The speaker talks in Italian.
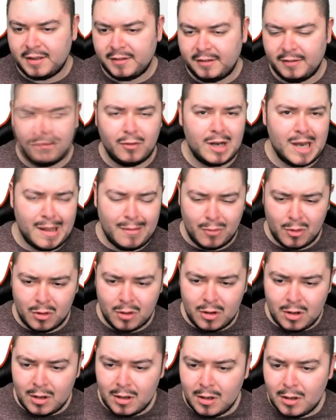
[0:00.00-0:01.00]
se
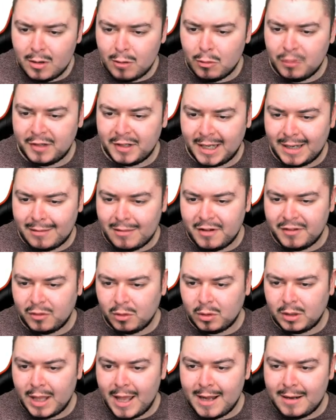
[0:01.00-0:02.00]
vogliamo usare
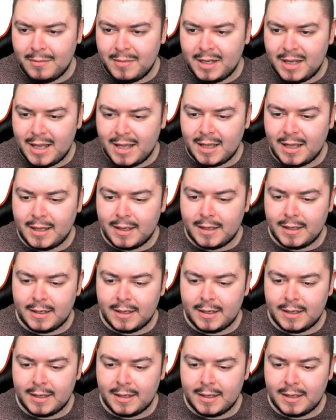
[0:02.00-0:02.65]
questo termine,